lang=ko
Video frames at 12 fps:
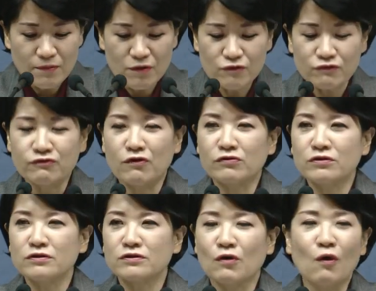번
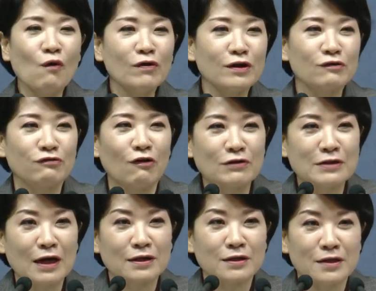구원은 영원한
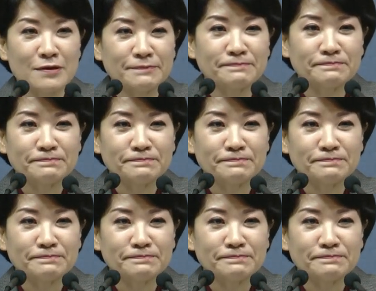구원이 아니다.